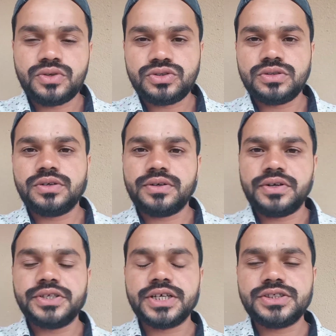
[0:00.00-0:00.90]
कुछ
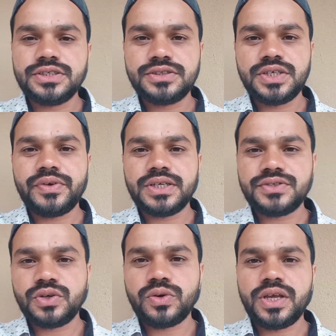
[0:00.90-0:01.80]
रिजेक्शन की
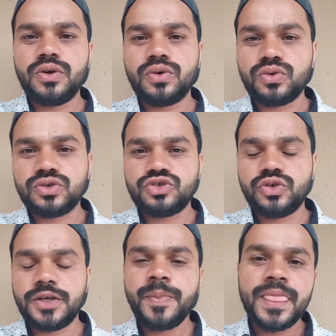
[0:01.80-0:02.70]
वजह से हो रहे हैं और कुछ
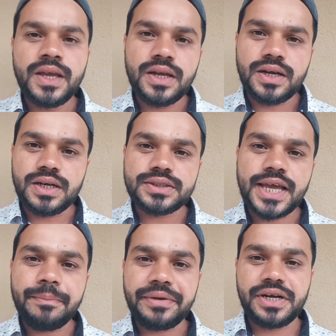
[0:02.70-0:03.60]
जो है
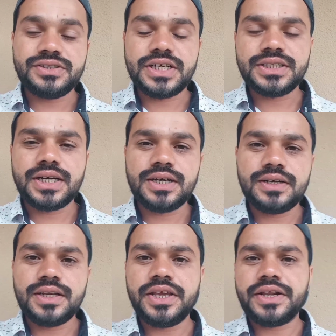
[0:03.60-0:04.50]
टाइम पीरियड ज़्यादा
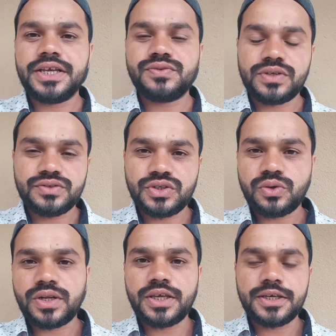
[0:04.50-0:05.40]
ले रहे हैं इस वजह
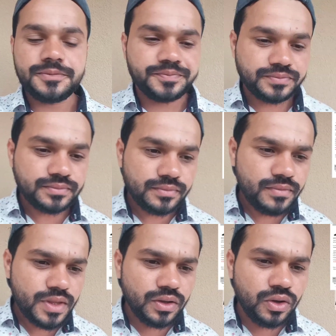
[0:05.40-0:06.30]
से हो रहे हैं
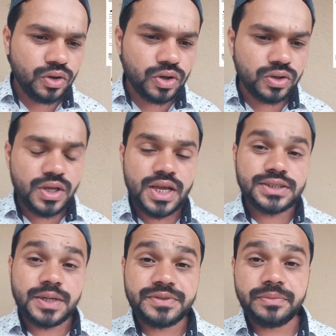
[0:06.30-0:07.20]
और
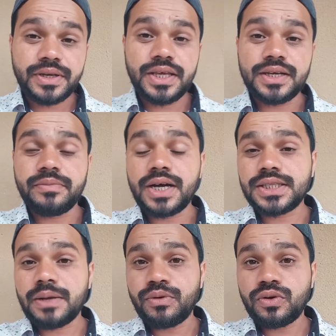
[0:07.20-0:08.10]
सबसे पहले एक
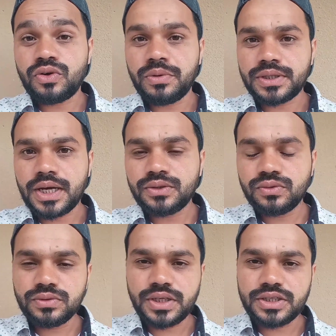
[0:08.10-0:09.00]
बात आप लोगों को बता
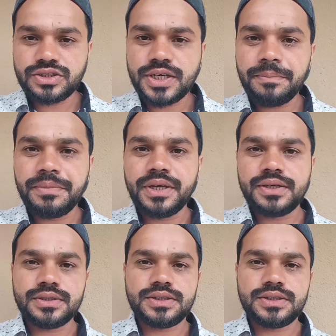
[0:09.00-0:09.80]
दूं कि जब भी